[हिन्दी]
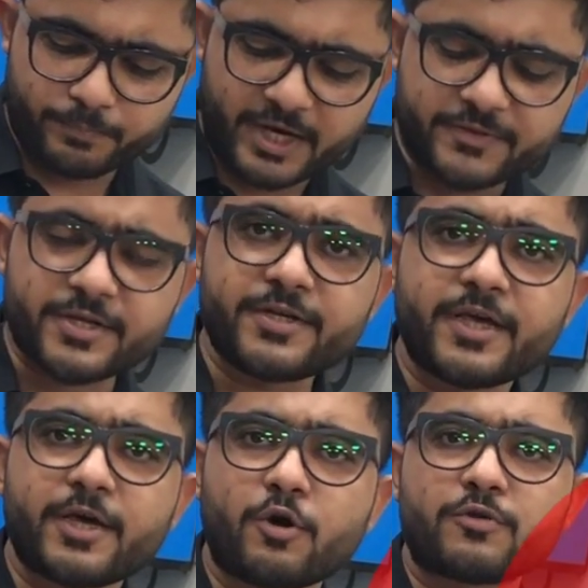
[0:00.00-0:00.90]
बेहतरीन
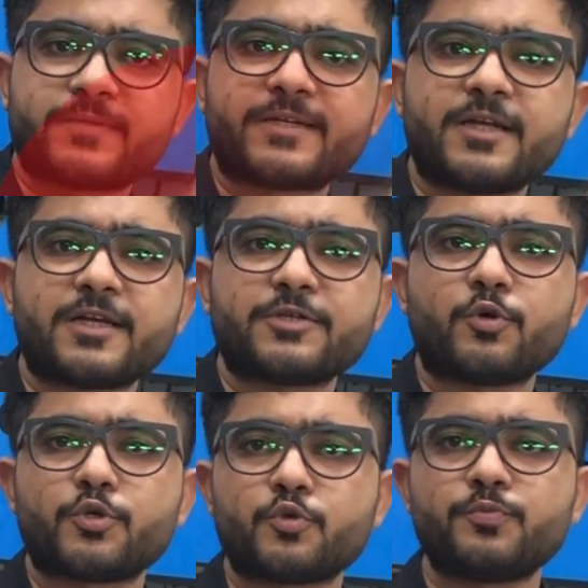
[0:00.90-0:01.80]
है और सिग्नल का
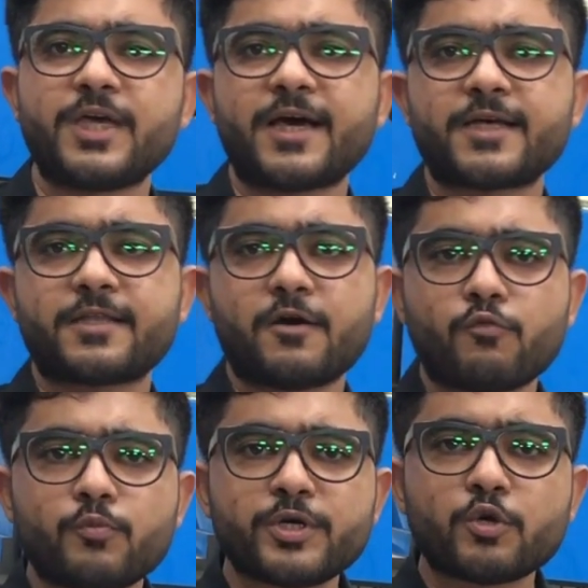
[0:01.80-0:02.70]
जो इशू भी आ रहा था
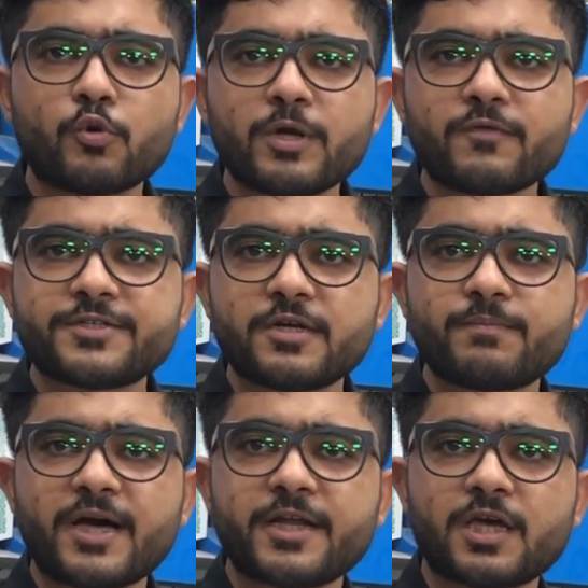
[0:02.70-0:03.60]
वो भी ग्लोबल वर्जन
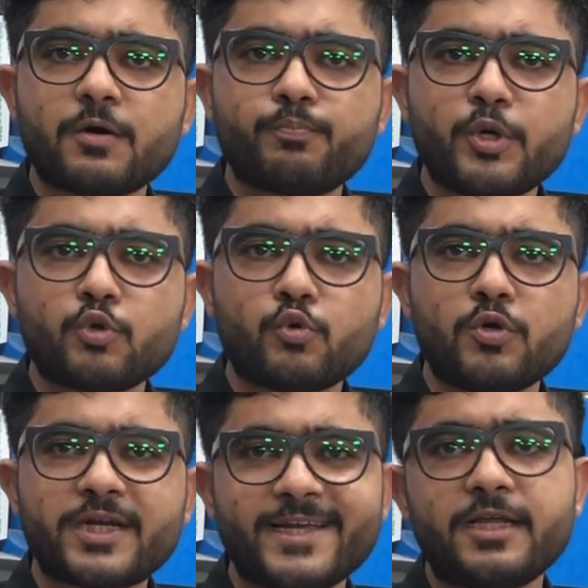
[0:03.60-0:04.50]
पर आने के बाद
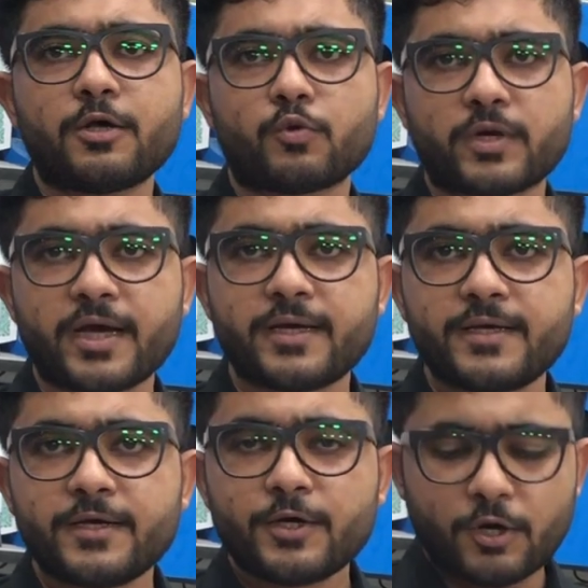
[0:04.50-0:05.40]
बिल्कुल क्लियर हो रहा
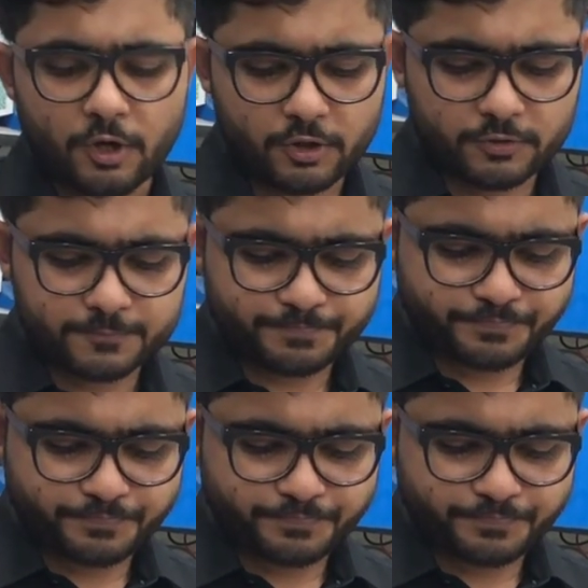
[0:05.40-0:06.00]
है और